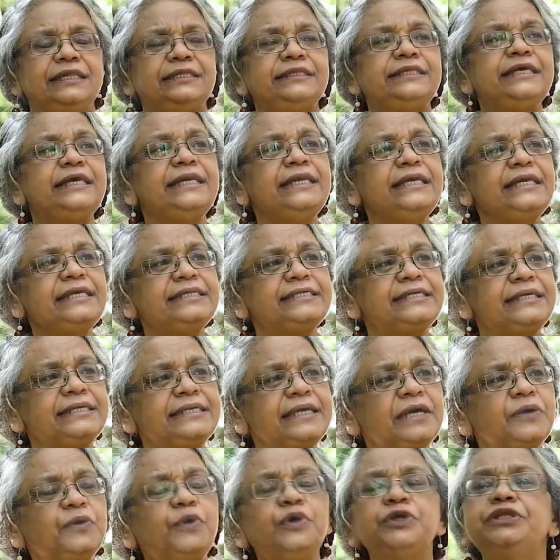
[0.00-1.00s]
তিনি
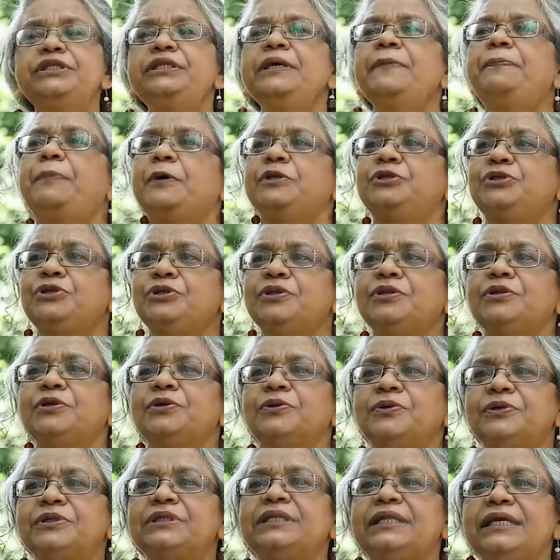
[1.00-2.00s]
যেটা করতে পছন্দ
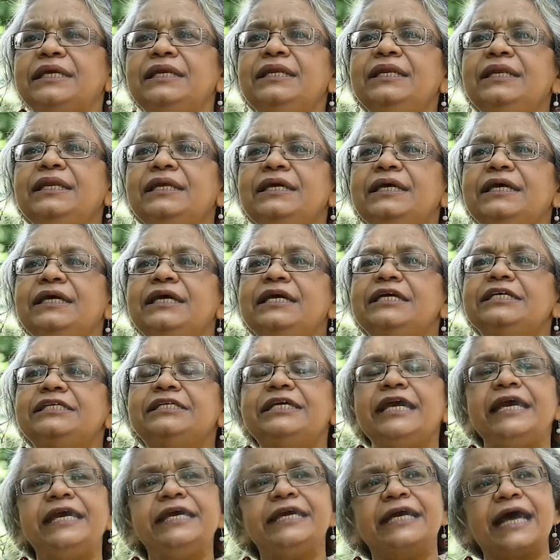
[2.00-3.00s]
করতেন
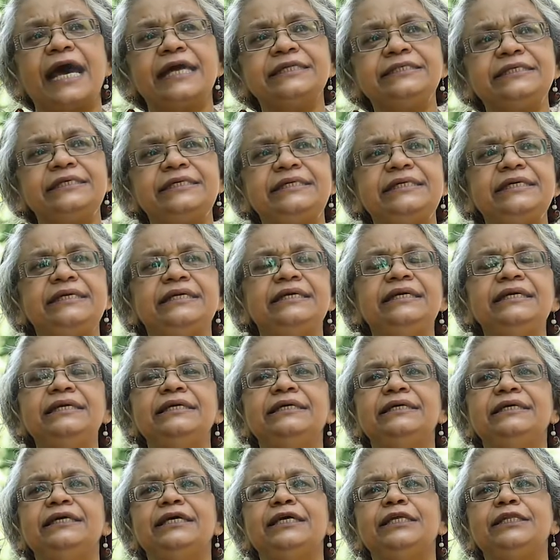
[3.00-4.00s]
সেই কাজটি
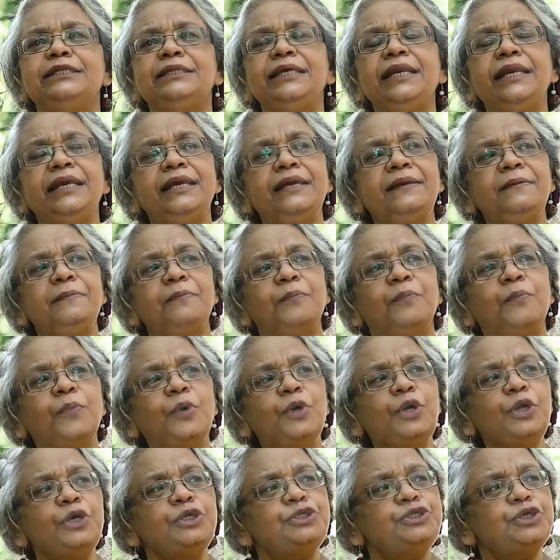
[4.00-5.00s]
তিনি
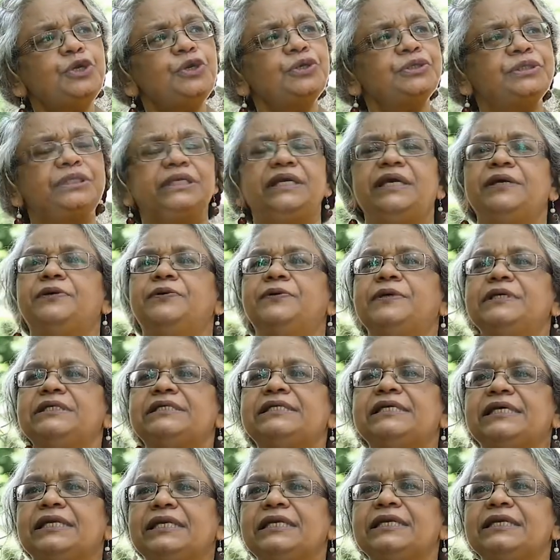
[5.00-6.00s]
মনোযোগ দিয়ে
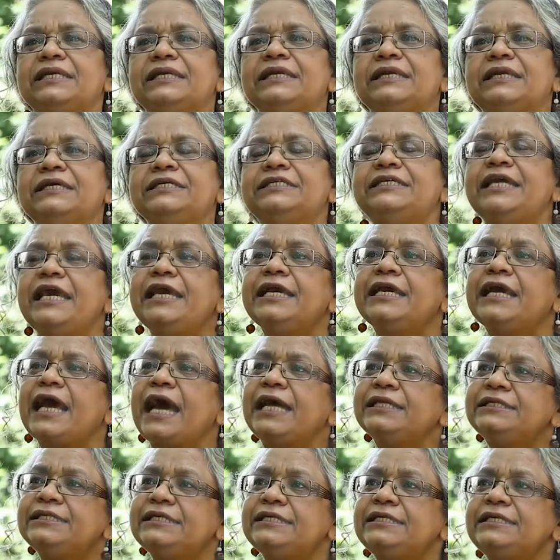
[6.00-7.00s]
করেছেন সেই
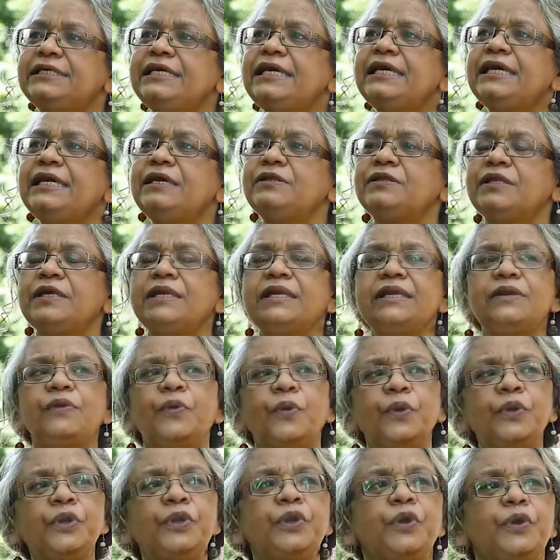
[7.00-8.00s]
কাজটি তিনি
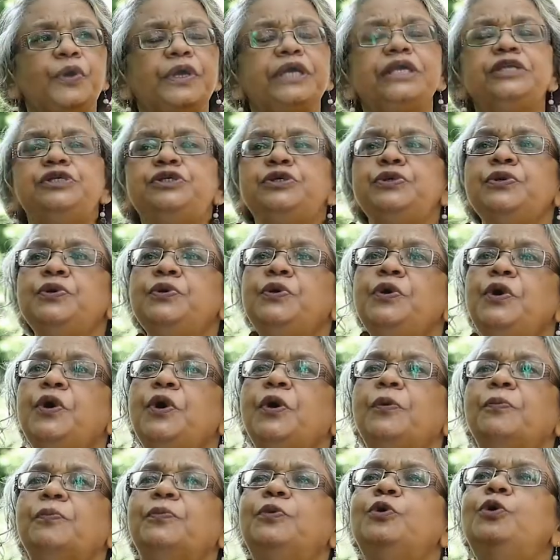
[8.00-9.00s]
অন্য কিছু
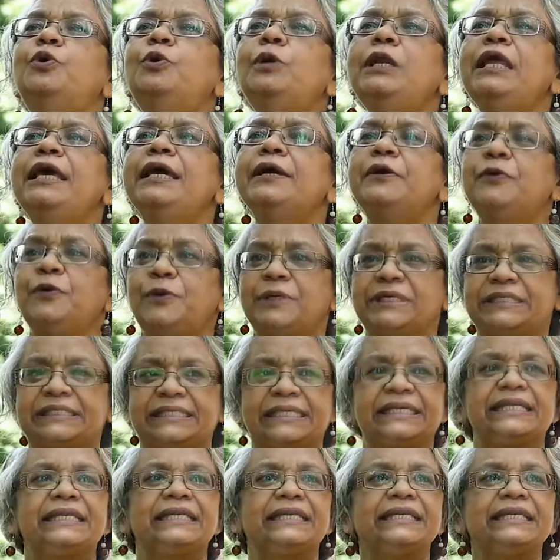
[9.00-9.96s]
ভুলে করেছেন